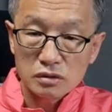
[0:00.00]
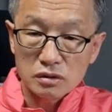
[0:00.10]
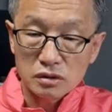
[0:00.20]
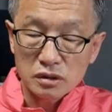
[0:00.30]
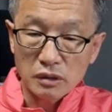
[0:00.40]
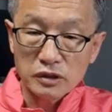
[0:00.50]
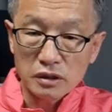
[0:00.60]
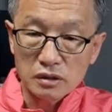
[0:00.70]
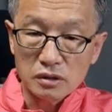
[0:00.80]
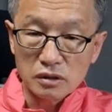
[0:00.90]
이
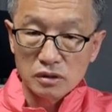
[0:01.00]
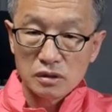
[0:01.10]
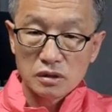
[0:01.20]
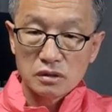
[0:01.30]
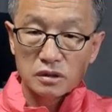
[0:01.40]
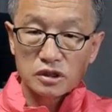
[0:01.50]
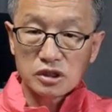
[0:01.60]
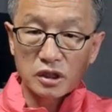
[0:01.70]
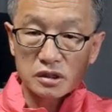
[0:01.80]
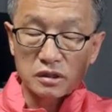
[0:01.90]
때문에 이
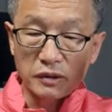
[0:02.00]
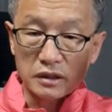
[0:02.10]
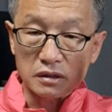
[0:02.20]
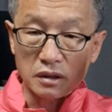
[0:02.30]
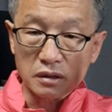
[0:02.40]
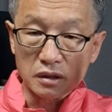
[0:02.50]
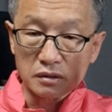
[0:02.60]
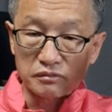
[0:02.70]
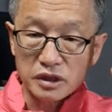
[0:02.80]
스트레스를 받았다는 거 아니에요.